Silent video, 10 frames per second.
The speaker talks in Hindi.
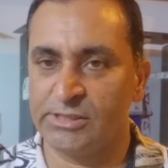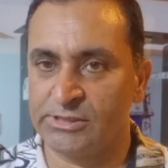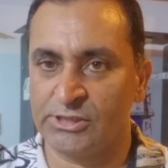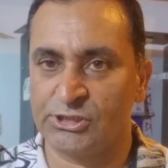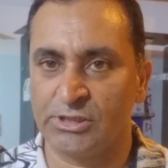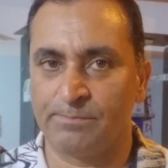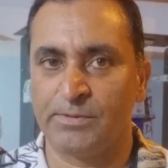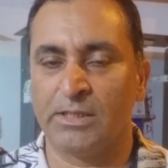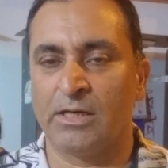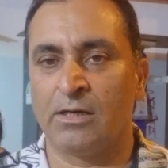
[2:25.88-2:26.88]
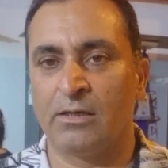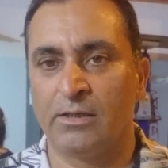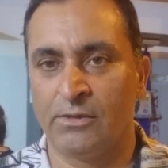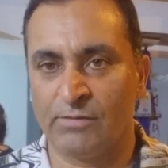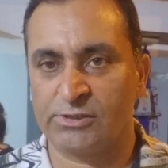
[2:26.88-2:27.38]
सिटीजनशिप या
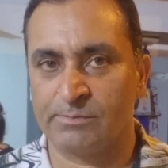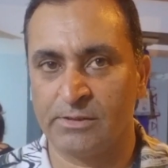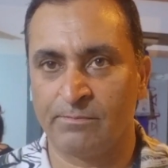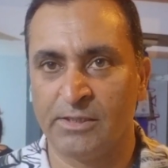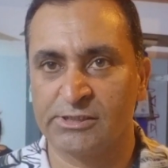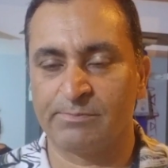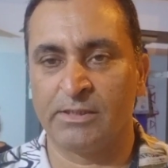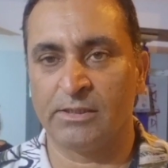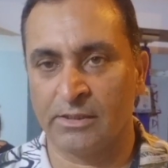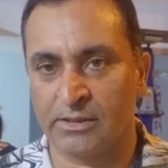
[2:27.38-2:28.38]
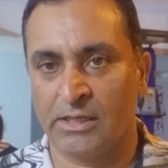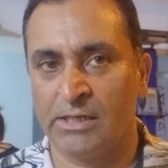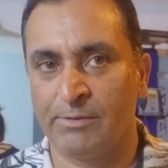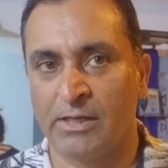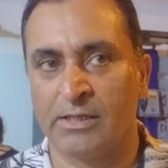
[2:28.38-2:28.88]
इन्वेस्टमेंट बेस पे
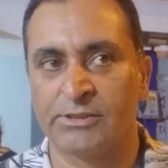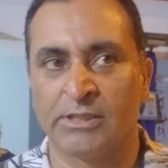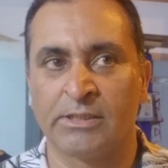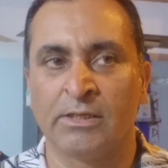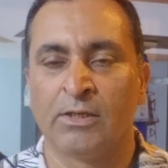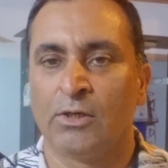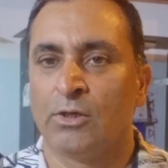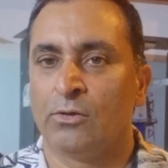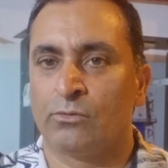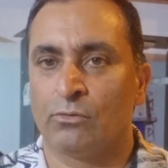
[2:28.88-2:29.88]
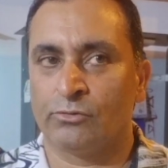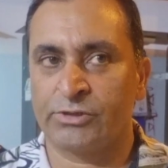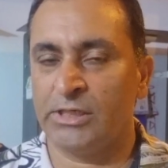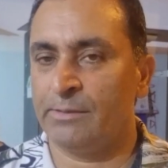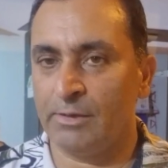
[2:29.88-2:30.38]
अंतालिया में आना चाहते हैं
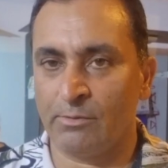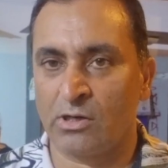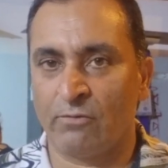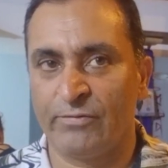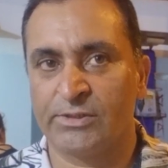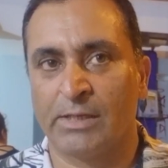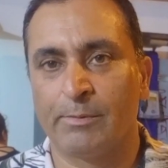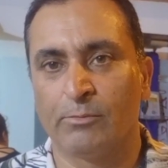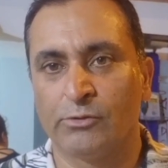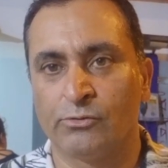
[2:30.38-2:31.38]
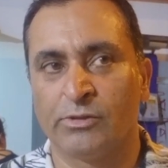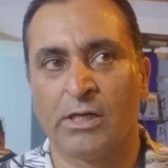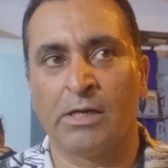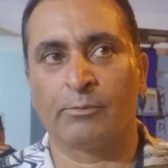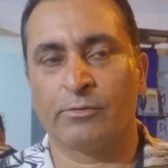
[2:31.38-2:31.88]
उसके लिए भी हमारा ऑफिस यहाँ पे
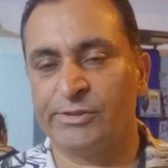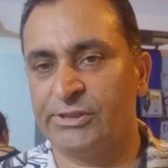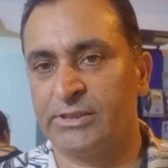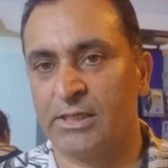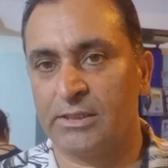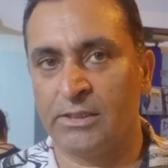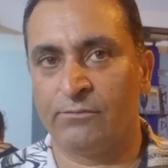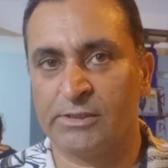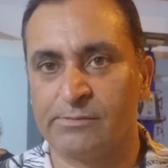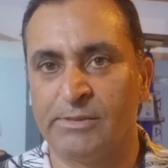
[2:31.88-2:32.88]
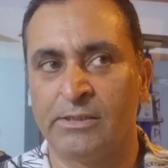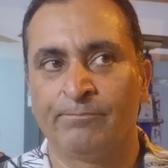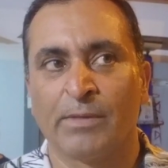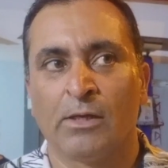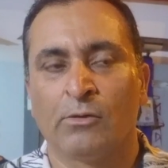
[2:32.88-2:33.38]
मौजूद है आपको किसी तरह की
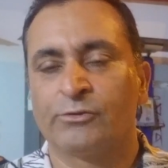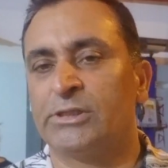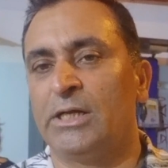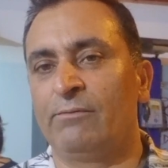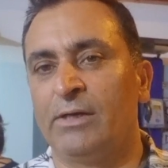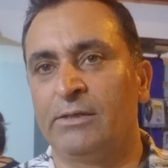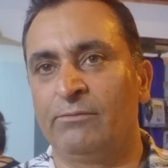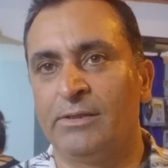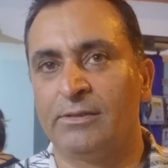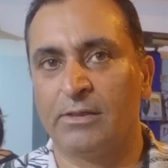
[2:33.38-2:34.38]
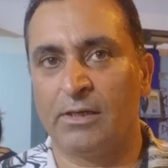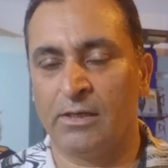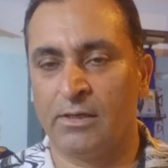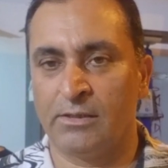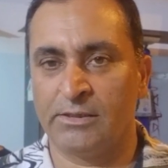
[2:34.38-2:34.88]
इन्वेस्टमेंट उसके अलावा इवन
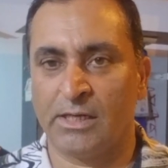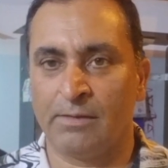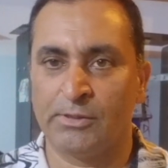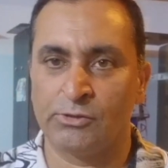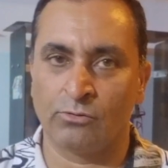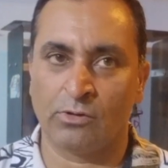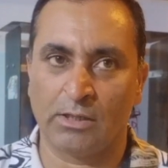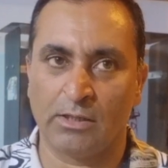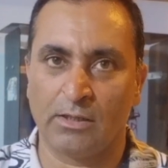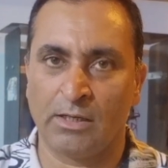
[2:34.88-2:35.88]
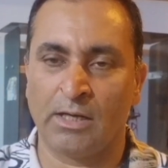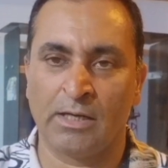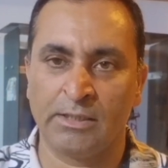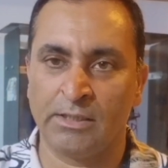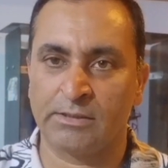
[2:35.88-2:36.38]
यहाँ पे जो
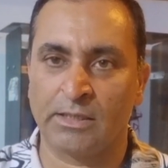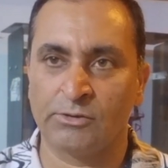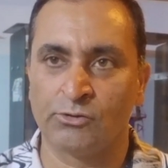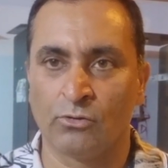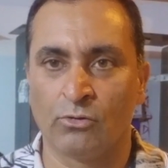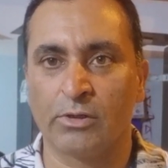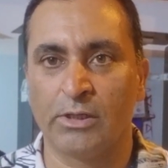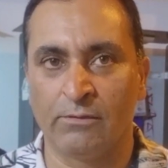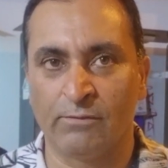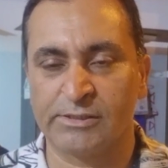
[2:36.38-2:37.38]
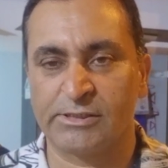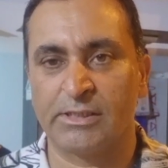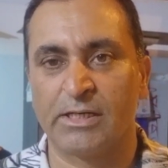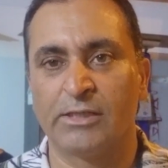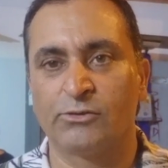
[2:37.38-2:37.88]
अलानिया तक जो लोग
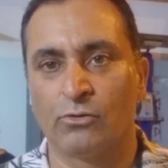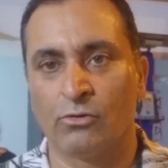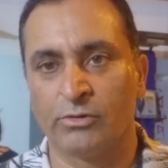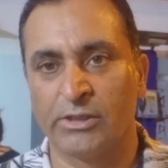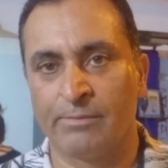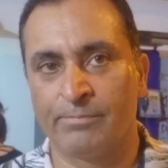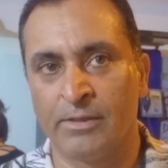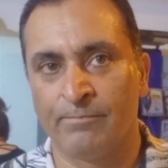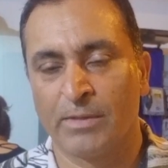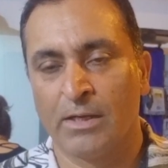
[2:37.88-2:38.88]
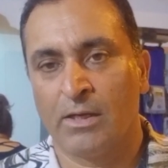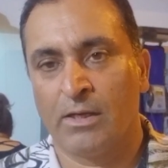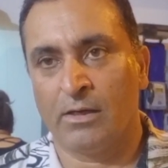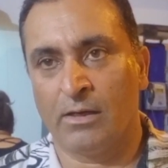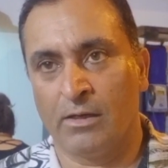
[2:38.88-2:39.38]
इन्वेस्टर हैं जो लोग यहाँ पे
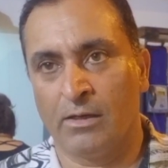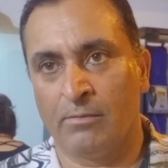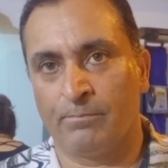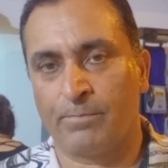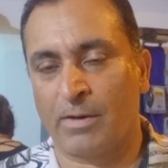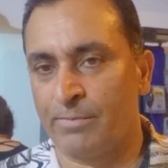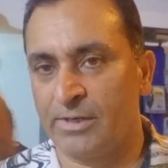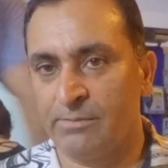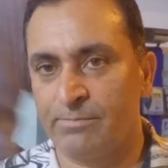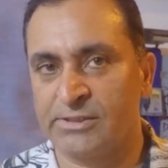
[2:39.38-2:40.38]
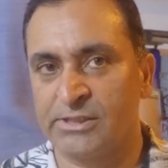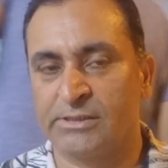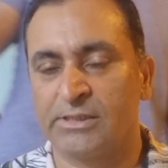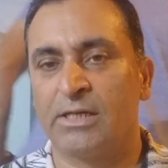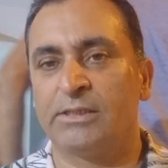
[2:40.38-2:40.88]
प्रॉपर्टी
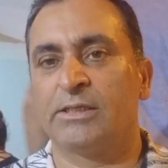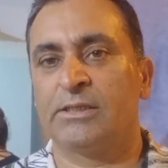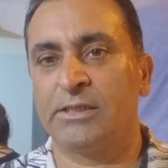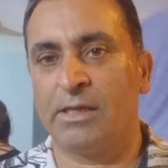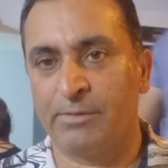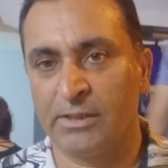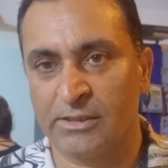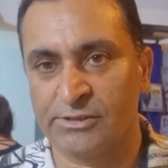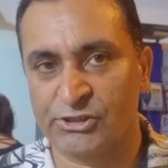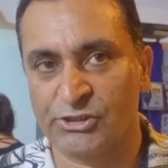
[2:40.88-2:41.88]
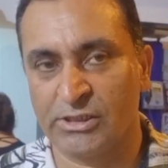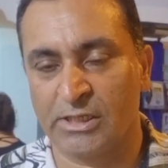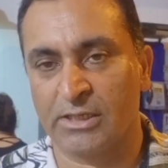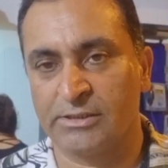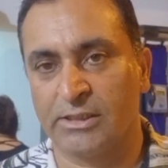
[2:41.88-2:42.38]
परचेज़ करना चाहते हैं या अपनी कंस्ट्रक्शन
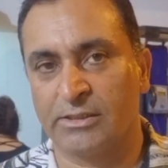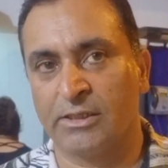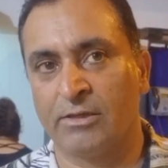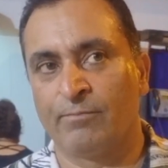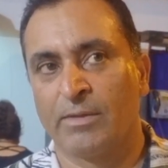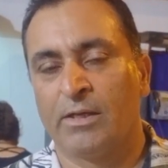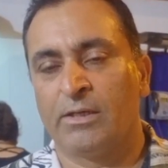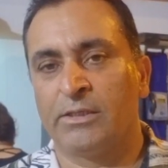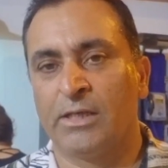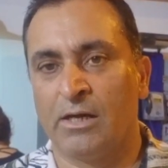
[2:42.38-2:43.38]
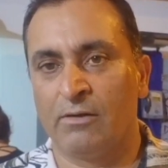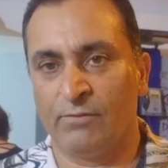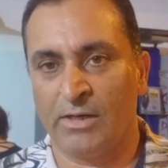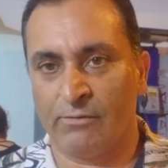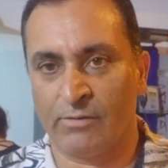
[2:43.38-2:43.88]
करना चाहते हैं या
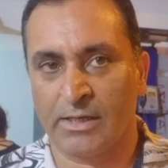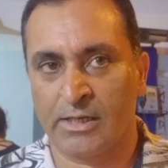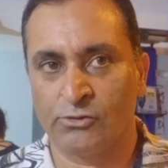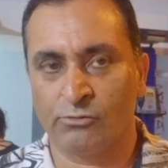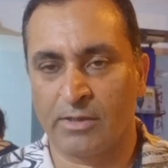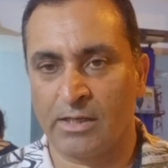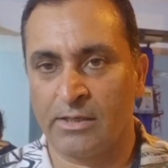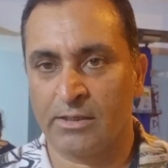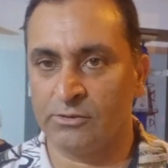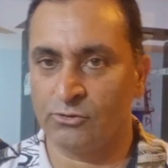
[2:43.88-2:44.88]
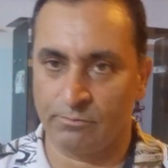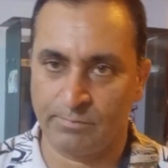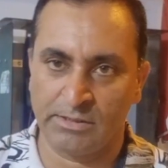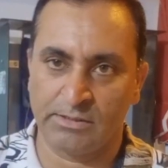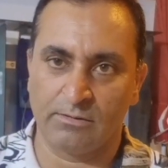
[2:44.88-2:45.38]
विला वगैरह जो बनाने का
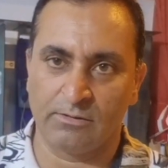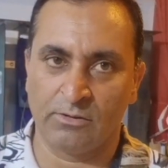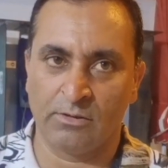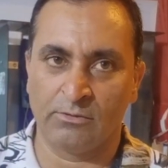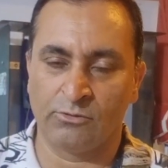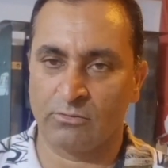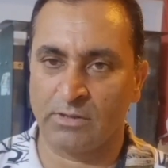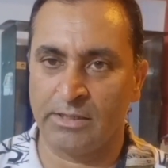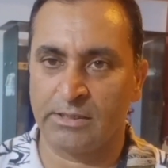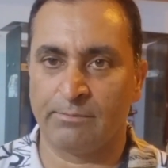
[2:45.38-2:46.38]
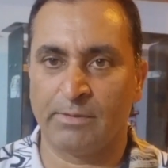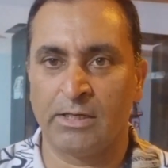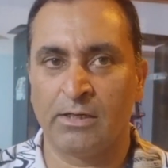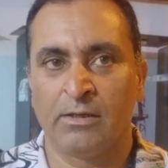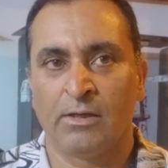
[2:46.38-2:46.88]
यूरोपियन जो क्लाइंट
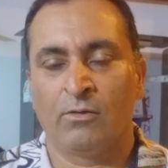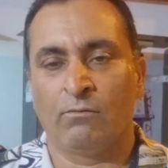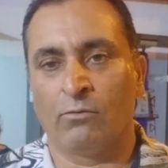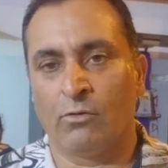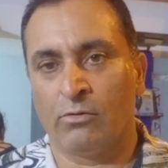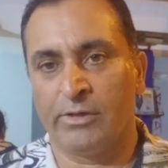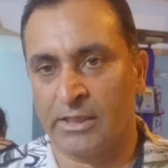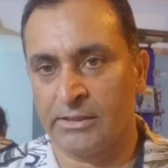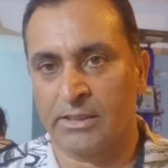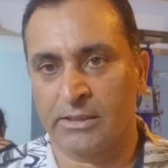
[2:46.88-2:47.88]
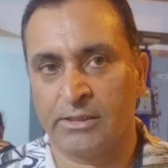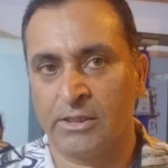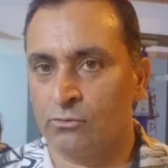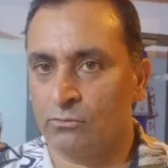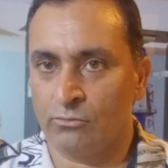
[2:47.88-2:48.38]
हमारे वो इरादा
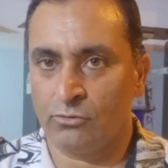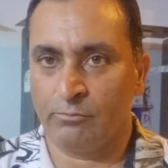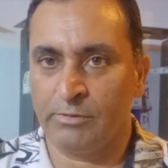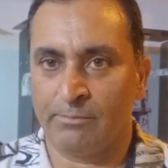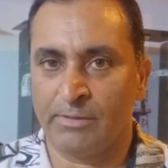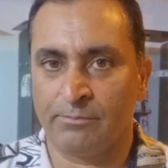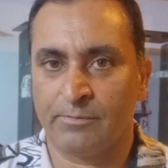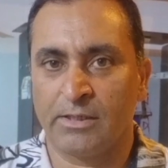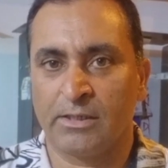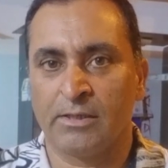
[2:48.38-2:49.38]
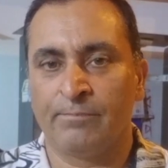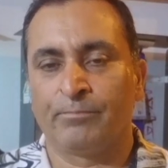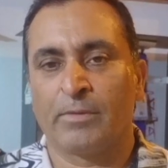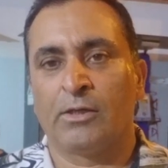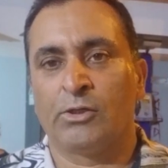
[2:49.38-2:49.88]
रखते हैं तो उनको भी हम हेल्प करेंगे
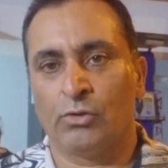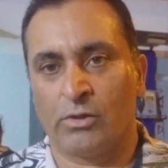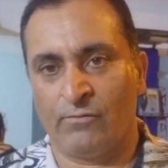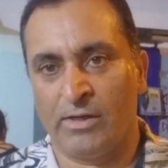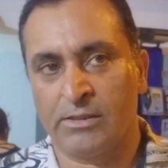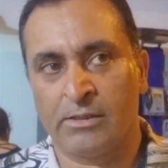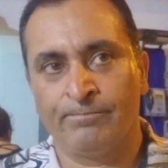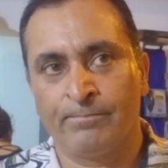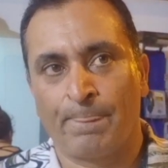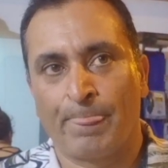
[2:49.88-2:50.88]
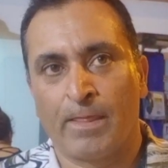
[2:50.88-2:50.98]
यू आर वेलकम